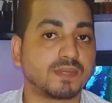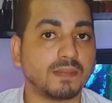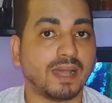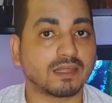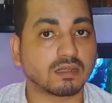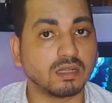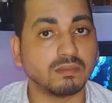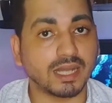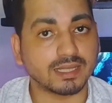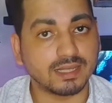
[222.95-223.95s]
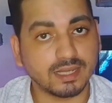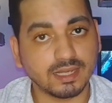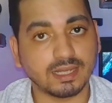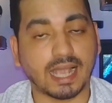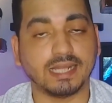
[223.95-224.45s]
بتبعت قيمه قد
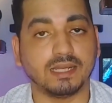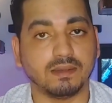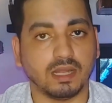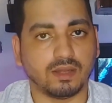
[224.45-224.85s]
ايه يعني